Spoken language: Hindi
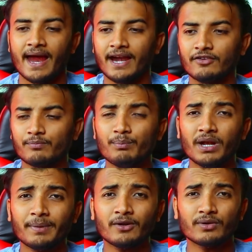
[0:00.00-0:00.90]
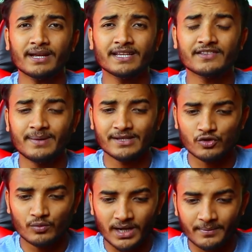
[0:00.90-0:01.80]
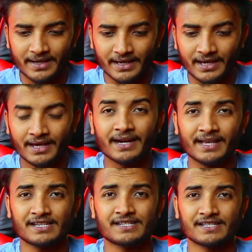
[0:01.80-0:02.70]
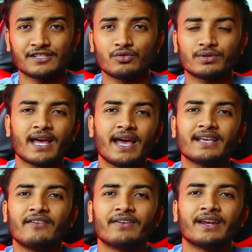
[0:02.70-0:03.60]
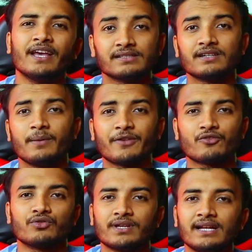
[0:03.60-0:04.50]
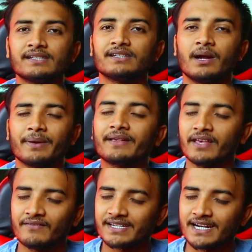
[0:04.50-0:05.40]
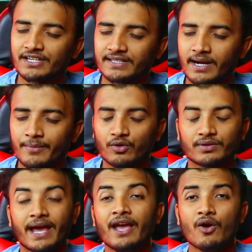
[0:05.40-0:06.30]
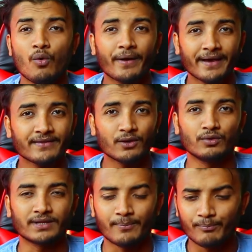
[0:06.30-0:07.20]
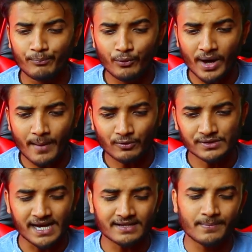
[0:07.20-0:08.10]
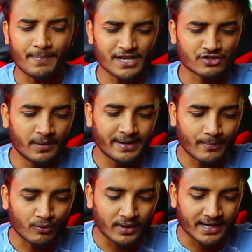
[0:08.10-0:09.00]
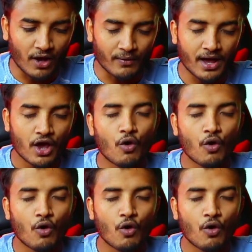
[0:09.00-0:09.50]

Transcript: एंड मतलब कि टोटल इसमें जो मतलब कि रजिस्ट्रेशन होता है या फिर जितना भी सोशल जितना भी सेमिस्टर जितना भी होता है वो कैसे होता है पूरा आपको चार से पाँच कॉमेंट आपको लिखना होगा